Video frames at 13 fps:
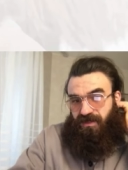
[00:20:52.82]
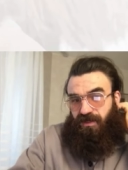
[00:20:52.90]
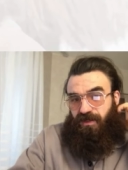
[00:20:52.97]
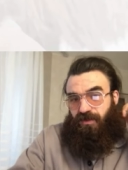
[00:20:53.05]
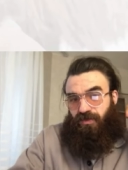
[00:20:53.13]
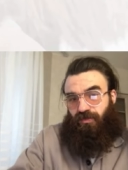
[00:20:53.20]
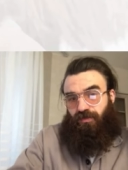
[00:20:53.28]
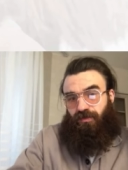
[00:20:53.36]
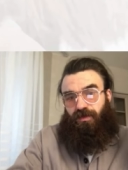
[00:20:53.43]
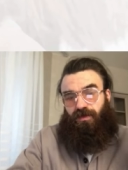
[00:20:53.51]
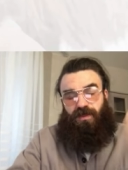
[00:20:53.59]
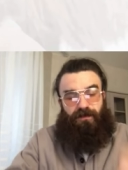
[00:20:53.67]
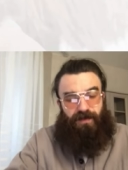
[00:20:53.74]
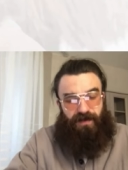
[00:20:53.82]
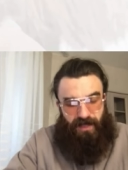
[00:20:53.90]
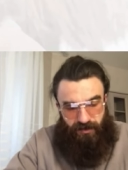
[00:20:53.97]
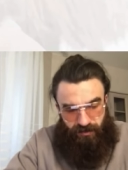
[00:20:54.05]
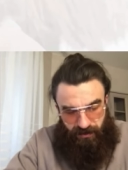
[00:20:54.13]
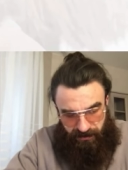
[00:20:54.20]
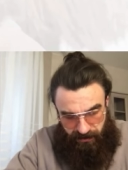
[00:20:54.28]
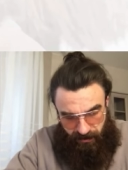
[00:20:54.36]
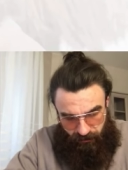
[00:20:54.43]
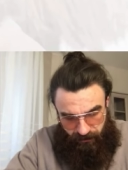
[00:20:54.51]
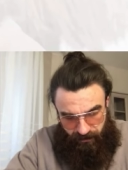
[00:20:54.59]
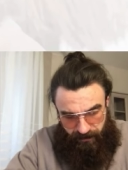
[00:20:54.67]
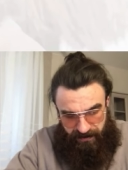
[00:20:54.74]
если Лизу нам покажут, я
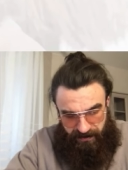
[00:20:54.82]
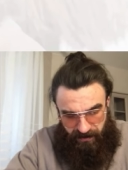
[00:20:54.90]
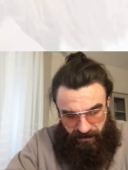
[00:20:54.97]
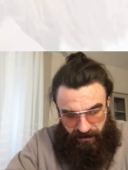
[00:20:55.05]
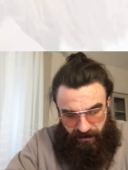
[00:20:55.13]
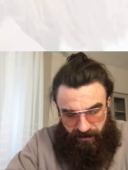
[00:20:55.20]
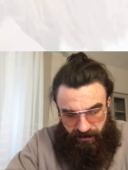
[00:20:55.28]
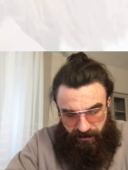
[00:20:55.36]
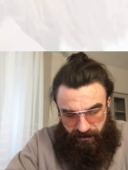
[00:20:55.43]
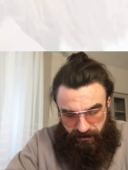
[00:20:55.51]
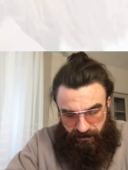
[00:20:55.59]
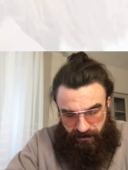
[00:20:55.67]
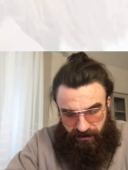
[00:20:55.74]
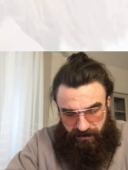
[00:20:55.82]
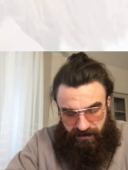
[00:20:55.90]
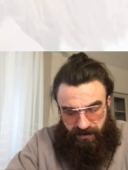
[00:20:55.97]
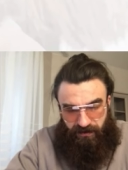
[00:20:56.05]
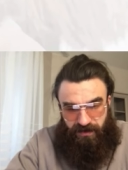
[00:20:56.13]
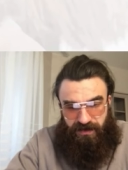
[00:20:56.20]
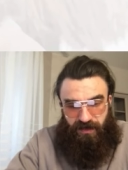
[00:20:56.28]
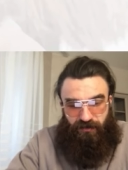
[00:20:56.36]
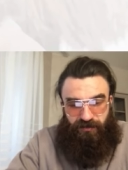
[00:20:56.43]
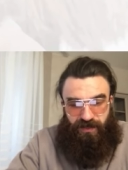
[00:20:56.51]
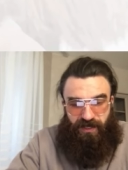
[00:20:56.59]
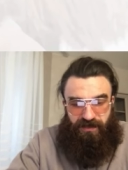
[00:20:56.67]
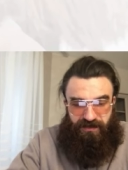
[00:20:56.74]
скажу, внимательна она или нет, или она себя
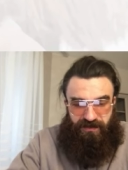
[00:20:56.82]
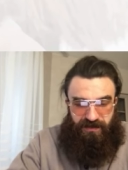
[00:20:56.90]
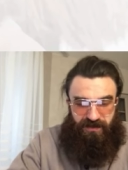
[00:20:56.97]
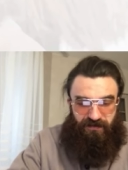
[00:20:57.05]
натягивает реальность на